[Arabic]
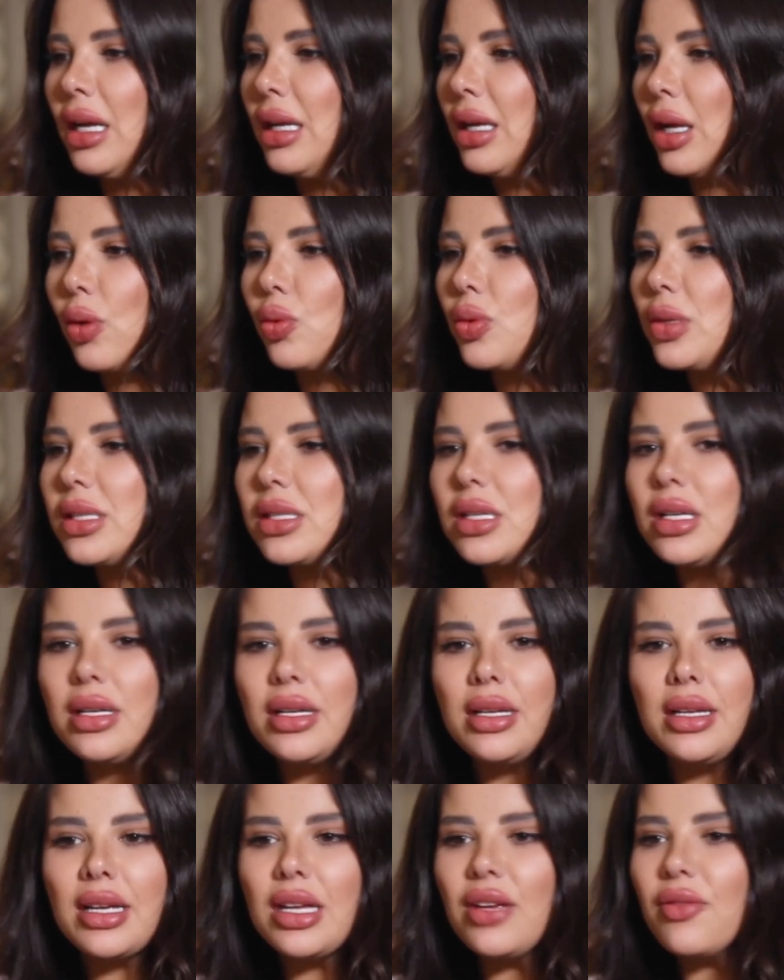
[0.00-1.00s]
لك
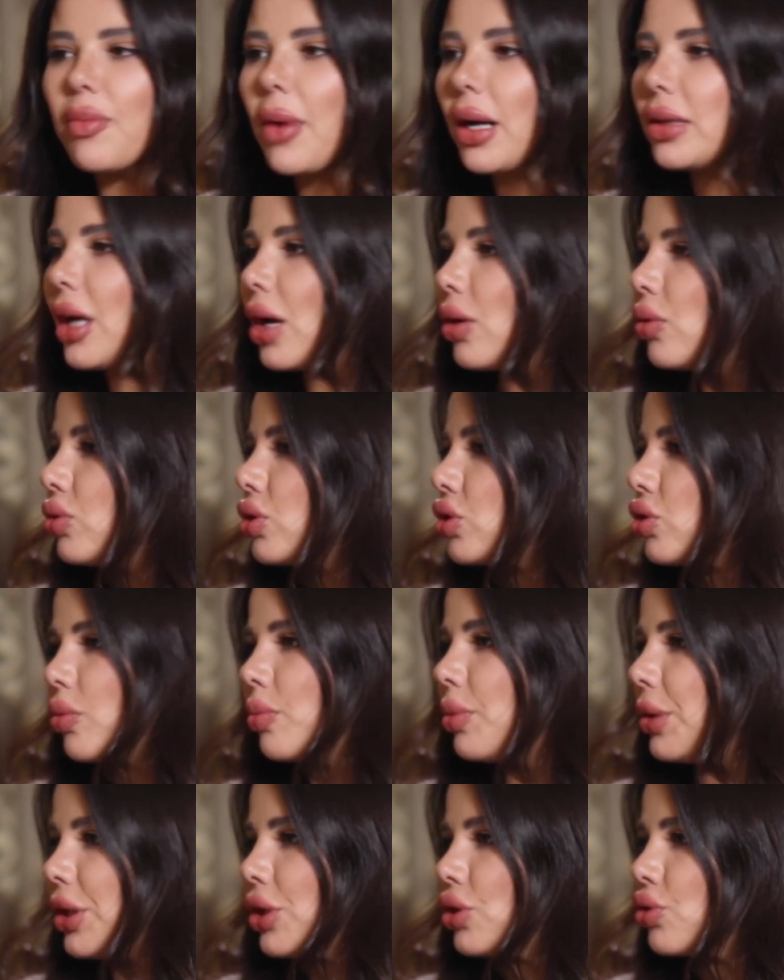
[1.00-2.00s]
اللي كيف ما دار وشهم
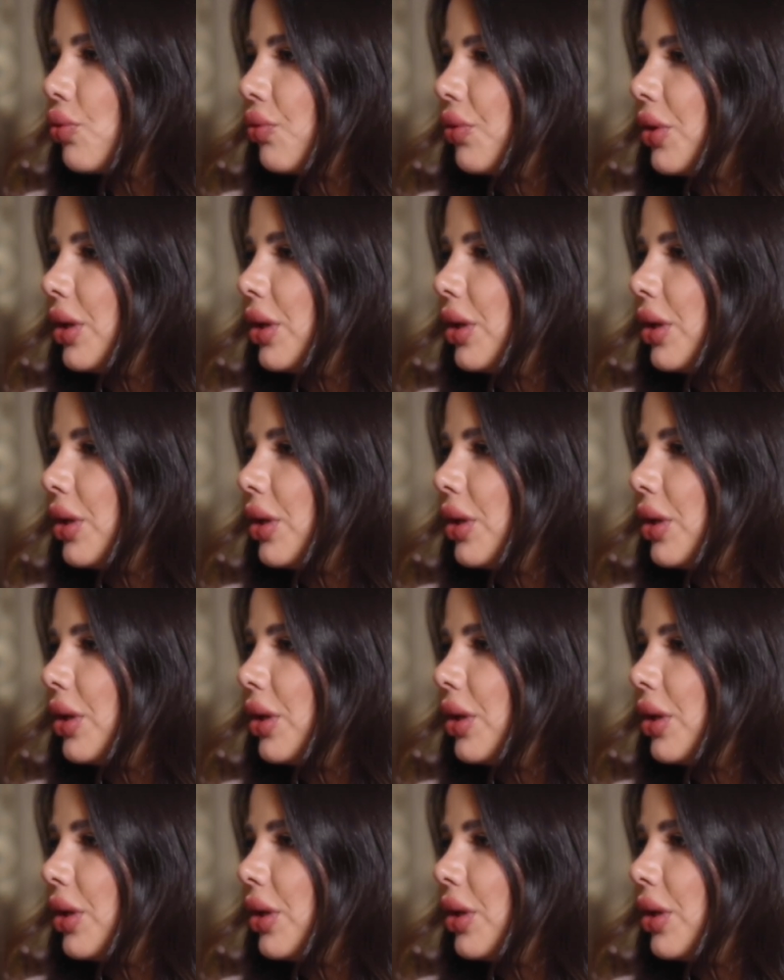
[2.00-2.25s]
بيعيشوا